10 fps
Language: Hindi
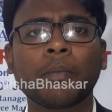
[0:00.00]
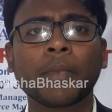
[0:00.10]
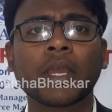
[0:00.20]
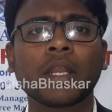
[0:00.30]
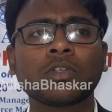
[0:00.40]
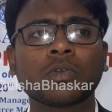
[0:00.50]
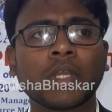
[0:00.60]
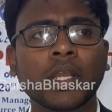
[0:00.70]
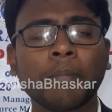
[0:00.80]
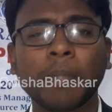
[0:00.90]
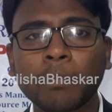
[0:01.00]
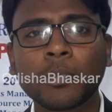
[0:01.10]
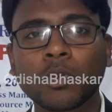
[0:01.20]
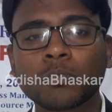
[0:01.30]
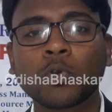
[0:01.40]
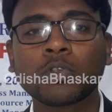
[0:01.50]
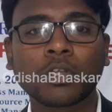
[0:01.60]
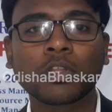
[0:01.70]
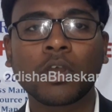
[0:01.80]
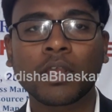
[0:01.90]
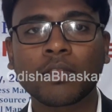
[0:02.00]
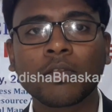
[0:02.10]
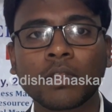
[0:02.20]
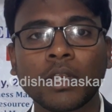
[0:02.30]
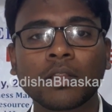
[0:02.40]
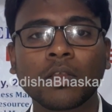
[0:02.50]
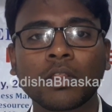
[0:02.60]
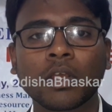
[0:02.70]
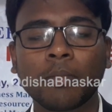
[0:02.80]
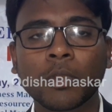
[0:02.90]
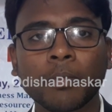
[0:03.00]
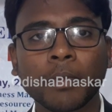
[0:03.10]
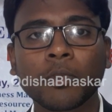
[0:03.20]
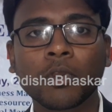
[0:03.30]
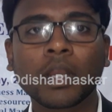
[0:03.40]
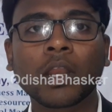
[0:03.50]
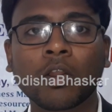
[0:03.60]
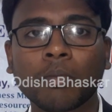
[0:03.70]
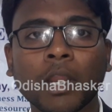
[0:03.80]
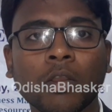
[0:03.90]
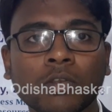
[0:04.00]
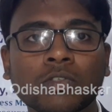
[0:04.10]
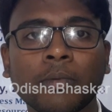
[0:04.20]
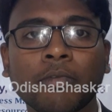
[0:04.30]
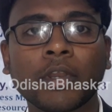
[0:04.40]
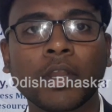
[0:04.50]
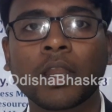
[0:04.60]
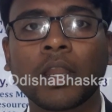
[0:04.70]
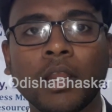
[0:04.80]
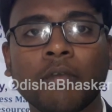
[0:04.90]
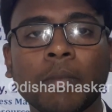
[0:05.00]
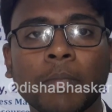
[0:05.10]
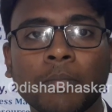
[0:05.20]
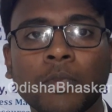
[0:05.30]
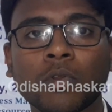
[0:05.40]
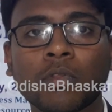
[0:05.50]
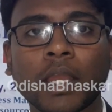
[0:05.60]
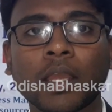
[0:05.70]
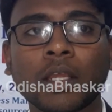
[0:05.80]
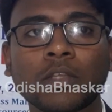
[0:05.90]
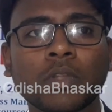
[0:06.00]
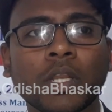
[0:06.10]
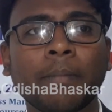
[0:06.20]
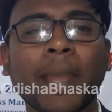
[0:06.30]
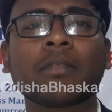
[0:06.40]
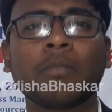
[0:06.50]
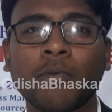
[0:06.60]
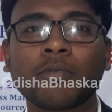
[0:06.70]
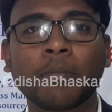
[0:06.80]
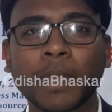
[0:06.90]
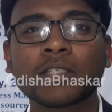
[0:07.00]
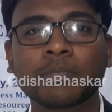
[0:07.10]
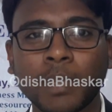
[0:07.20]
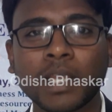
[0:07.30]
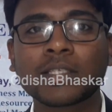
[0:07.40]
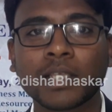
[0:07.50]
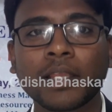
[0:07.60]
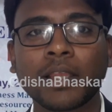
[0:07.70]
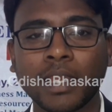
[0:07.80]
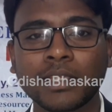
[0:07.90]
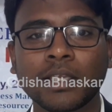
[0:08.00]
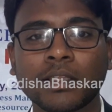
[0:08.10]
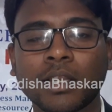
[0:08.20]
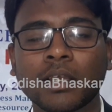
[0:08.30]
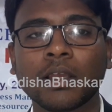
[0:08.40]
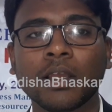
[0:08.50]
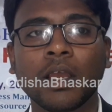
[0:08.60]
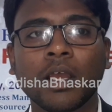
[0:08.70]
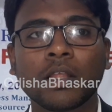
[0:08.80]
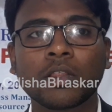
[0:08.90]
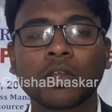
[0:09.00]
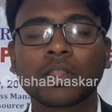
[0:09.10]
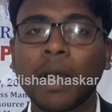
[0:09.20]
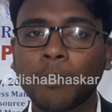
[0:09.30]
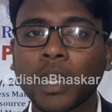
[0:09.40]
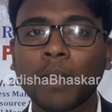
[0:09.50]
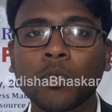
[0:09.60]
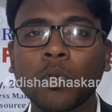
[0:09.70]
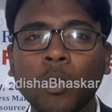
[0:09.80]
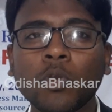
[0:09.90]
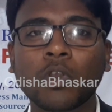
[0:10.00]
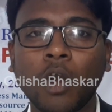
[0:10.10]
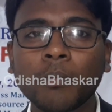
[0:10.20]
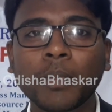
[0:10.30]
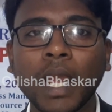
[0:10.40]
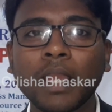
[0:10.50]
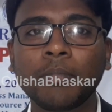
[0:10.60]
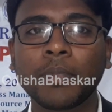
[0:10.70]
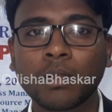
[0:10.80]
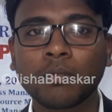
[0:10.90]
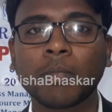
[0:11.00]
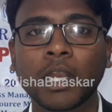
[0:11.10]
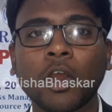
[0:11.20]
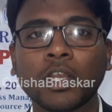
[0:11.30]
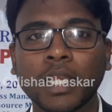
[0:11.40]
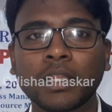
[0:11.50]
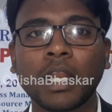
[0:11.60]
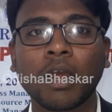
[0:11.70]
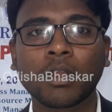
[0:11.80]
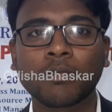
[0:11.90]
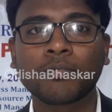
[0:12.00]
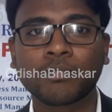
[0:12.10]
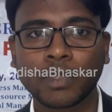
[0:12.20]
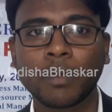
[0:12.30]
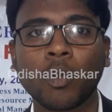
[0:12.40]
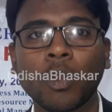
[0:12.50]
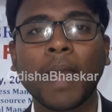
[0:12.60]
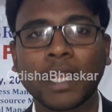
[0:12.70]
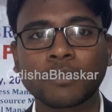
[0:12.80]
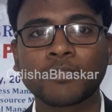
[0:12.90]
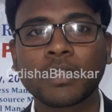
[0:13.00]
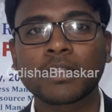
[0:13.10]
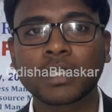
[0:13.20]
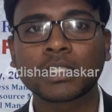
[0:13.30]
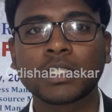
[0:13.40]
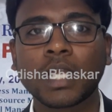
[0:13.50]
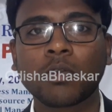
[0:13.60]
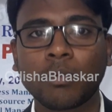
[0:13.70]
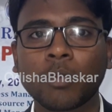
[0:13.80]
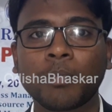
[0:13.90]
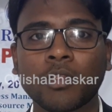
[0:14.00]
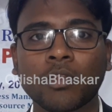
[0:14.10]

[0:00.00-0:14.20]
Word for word: का अपेक्षा जो थे कि पीपीओ बहुत अधिक आसाना तो यथर आम पीपीओ रेकर्ड ब्रेक करें वन हंड्रेड इलेवेन पीपीओ सागर जो थे कि मैक्सीम अफ द बेस्ट प्लेस होता तो तापर आमको बहुत कम पिला ही मैंने रही जाइए आउट अफ द होल बैच अफ थ्री सिक्सटी जहाँ को आमको प्लेस